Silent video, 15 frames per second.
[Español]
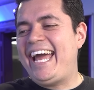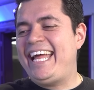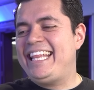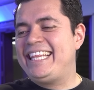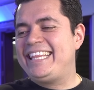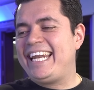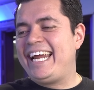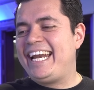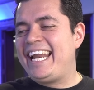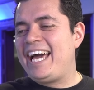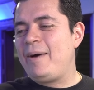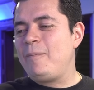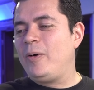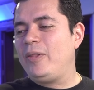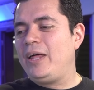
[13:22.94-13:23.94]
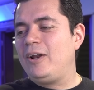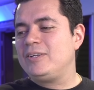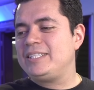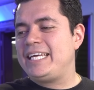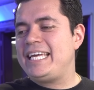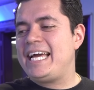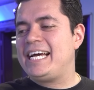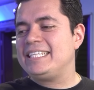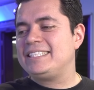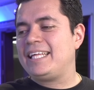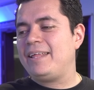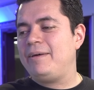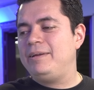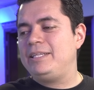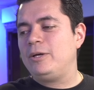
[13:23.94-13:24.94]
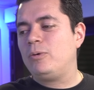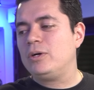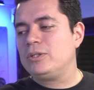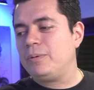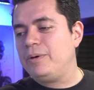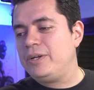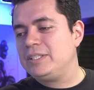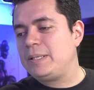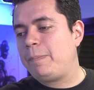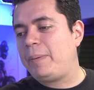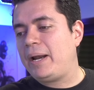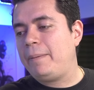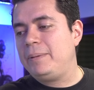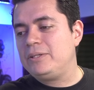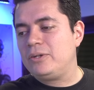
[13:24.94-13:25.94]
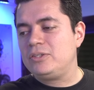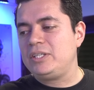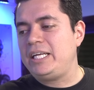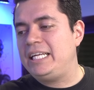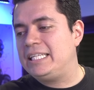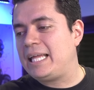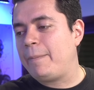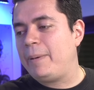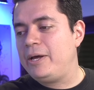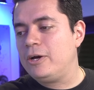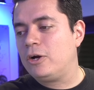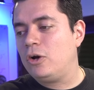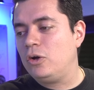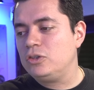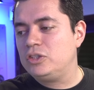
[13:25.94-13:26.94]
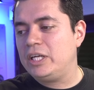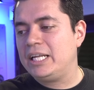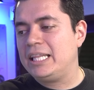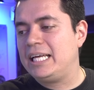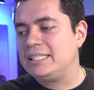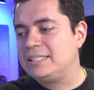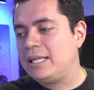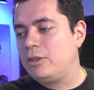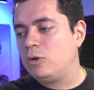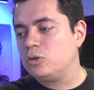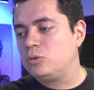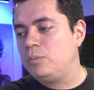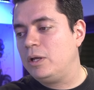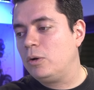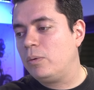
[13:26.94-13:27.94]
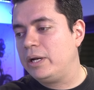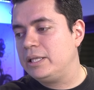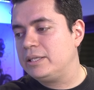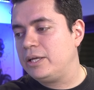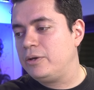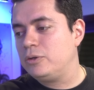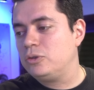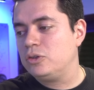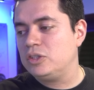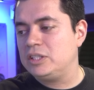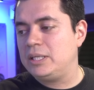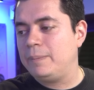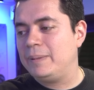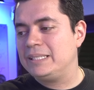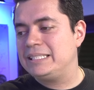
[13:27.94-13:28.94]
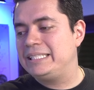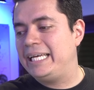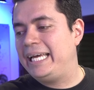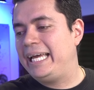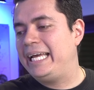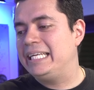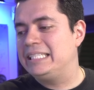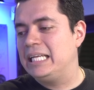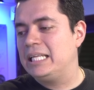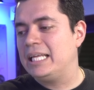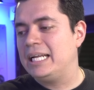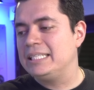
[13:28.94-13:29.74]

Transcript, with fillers: Entrena modelos de IA hasta de 24 billones de parámetros y tamaño de clúster de hasta 2048 sistemas CSS.